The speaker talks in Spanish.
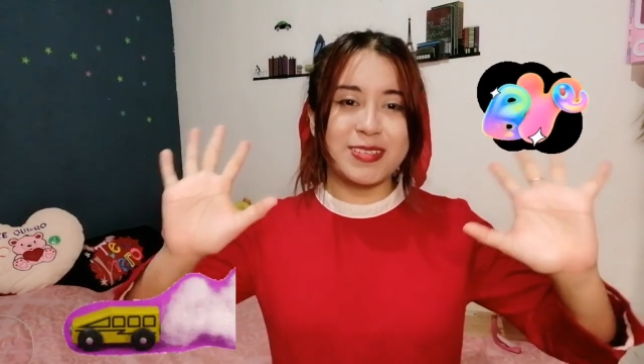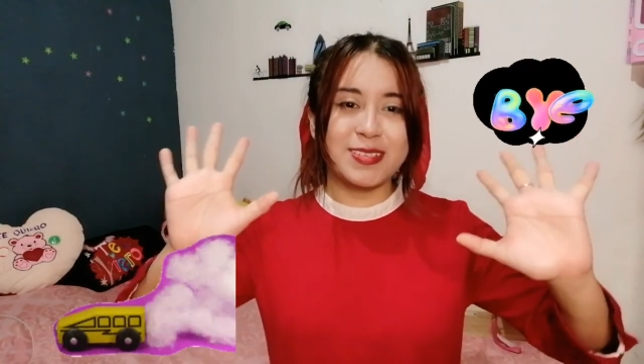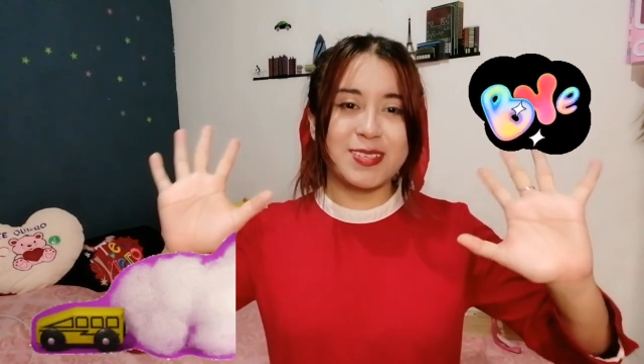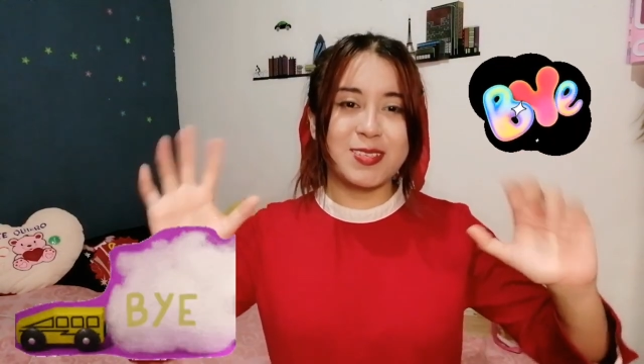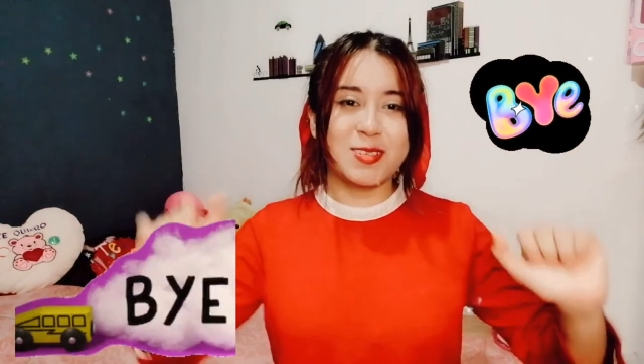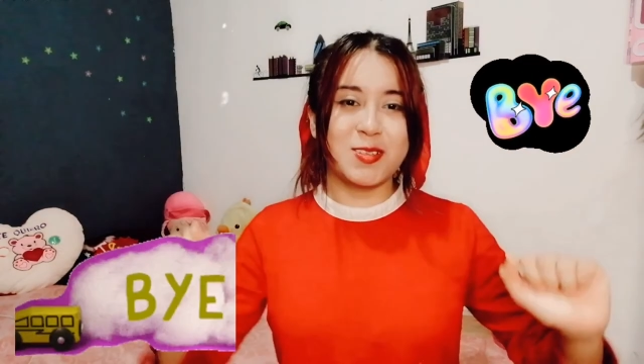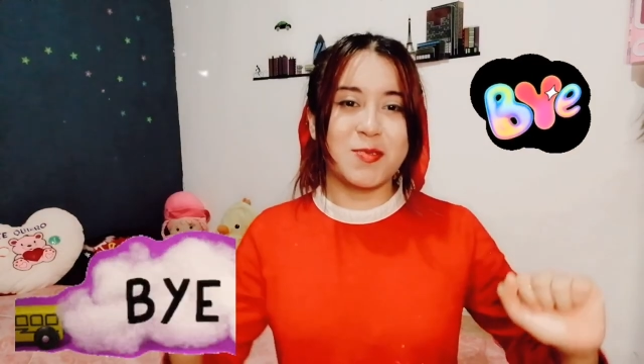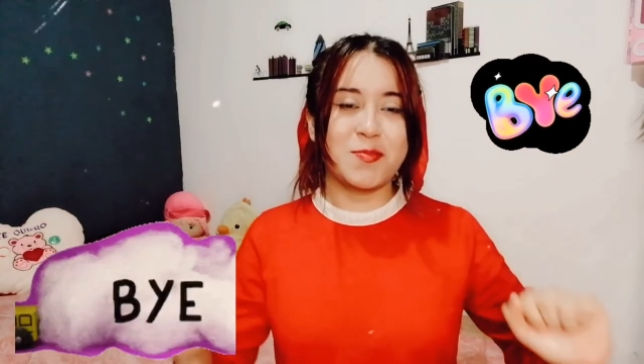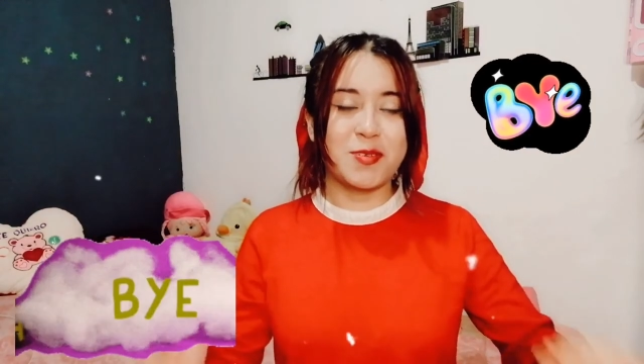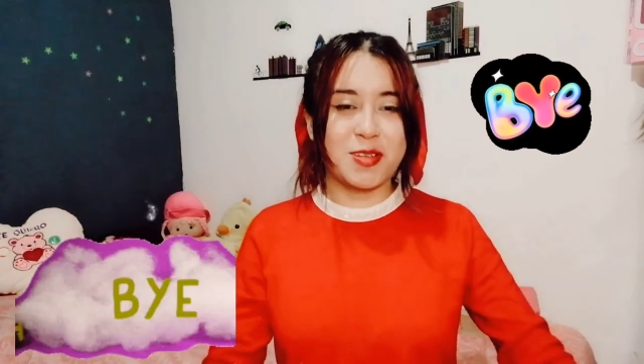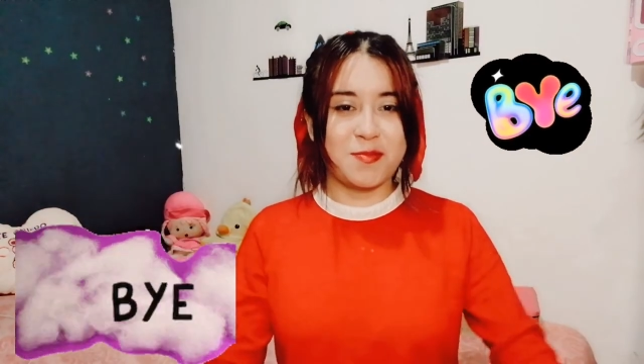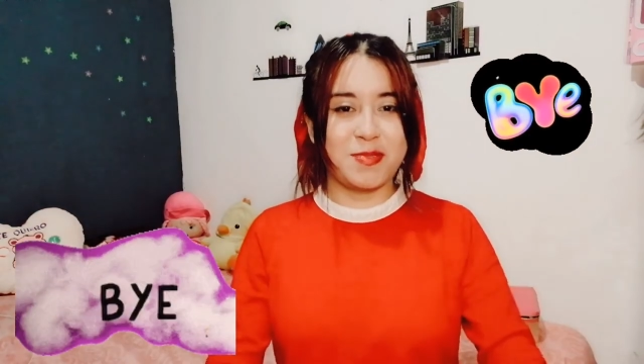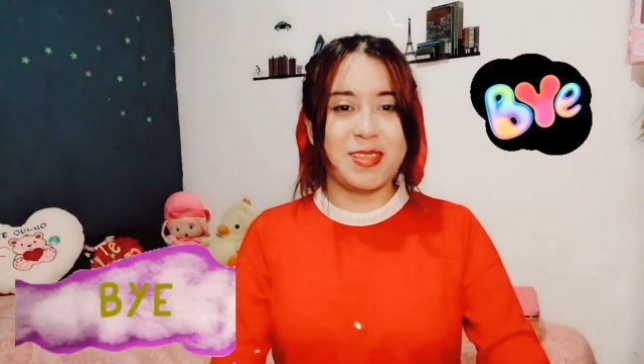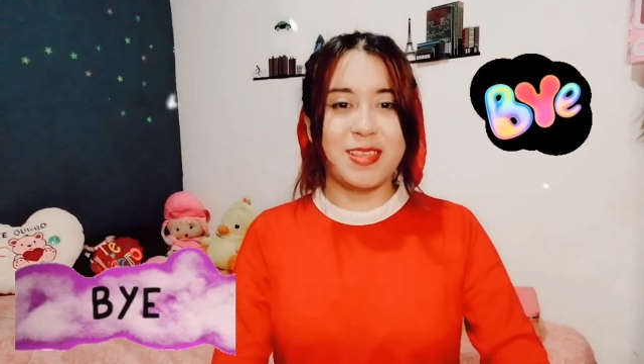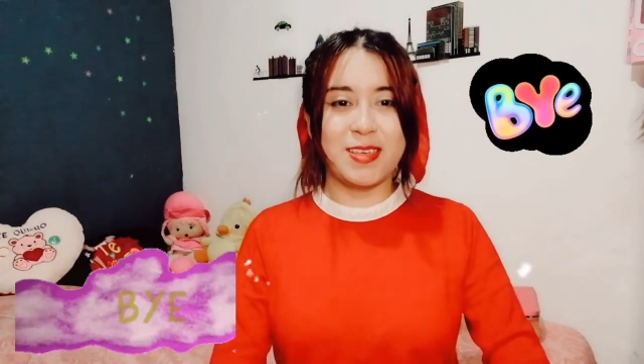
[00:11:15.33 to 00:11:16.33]
eso es todo por
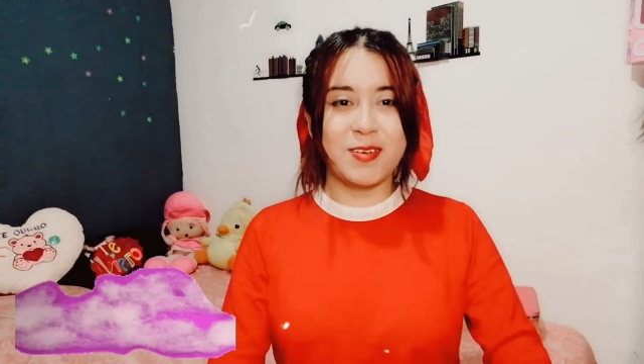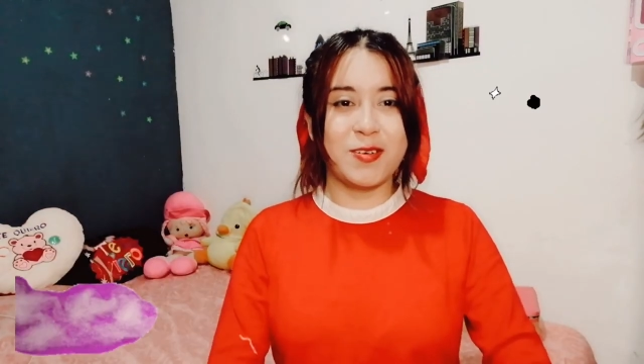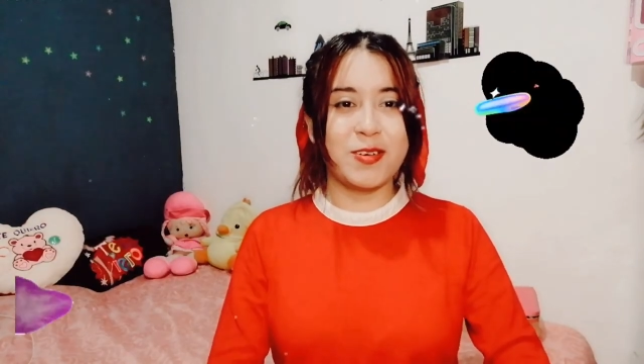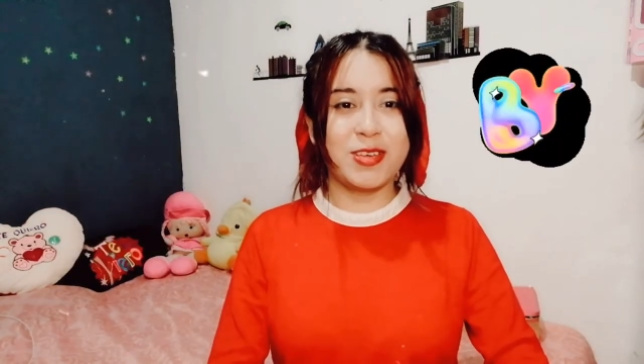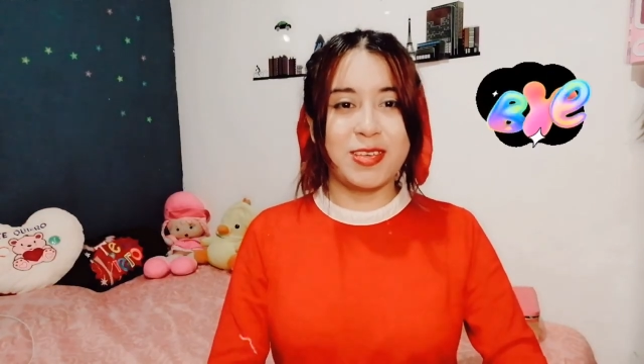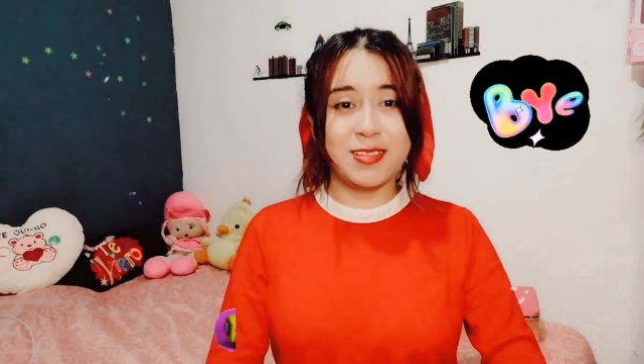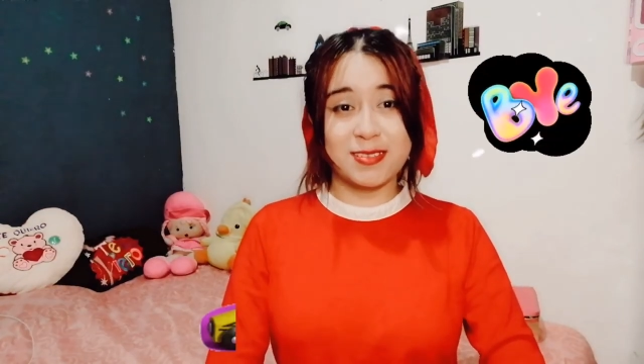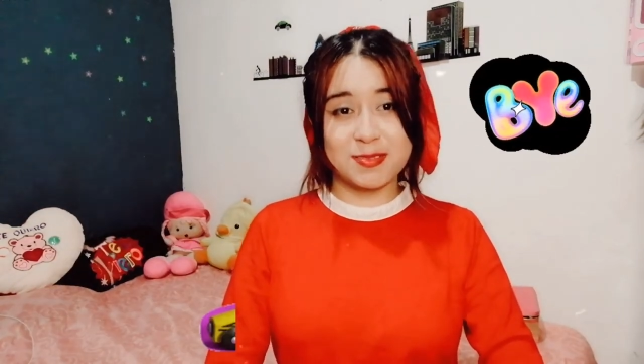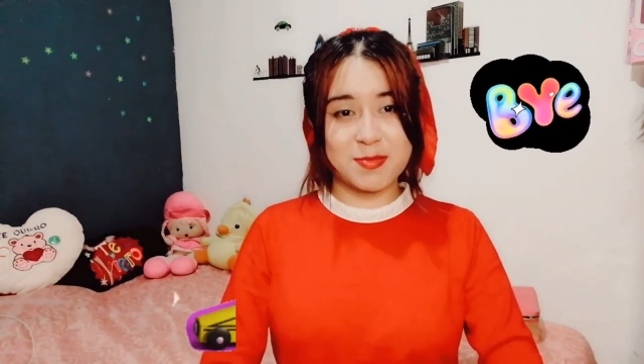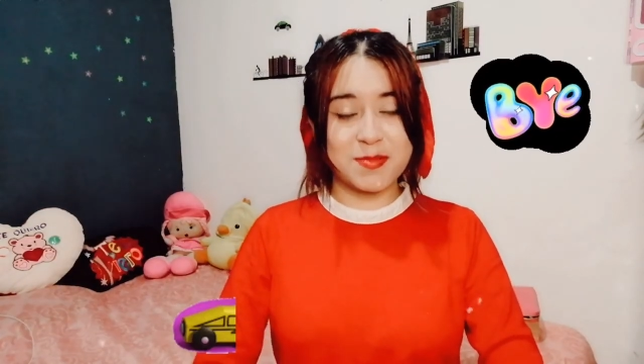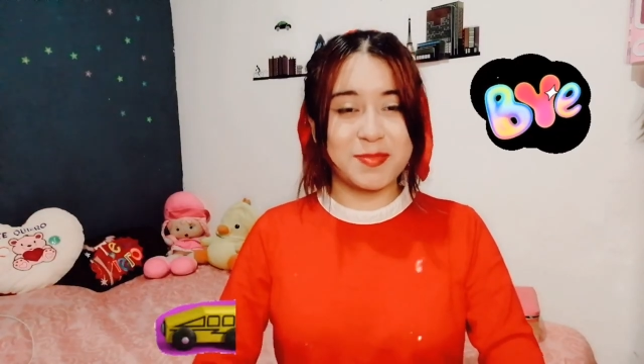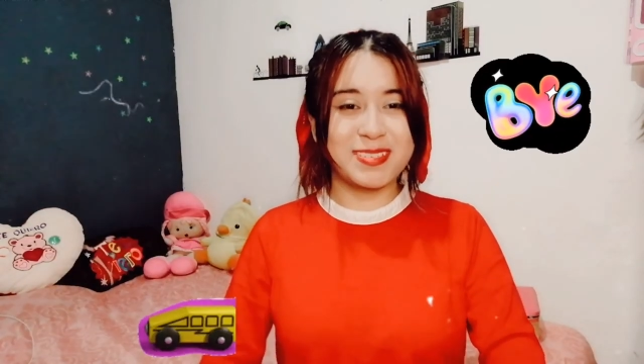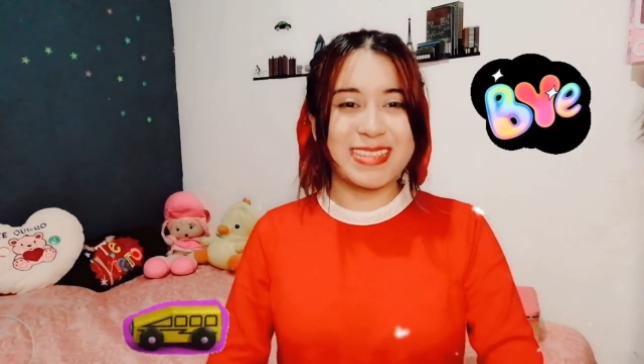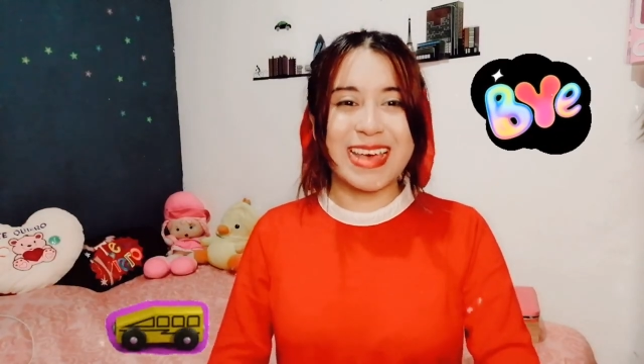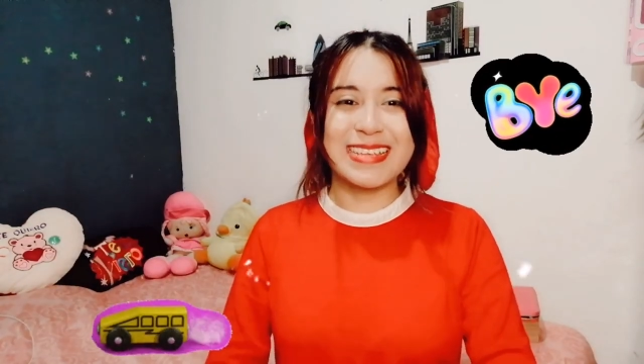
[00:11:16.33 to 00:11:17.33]
el video y nos vemos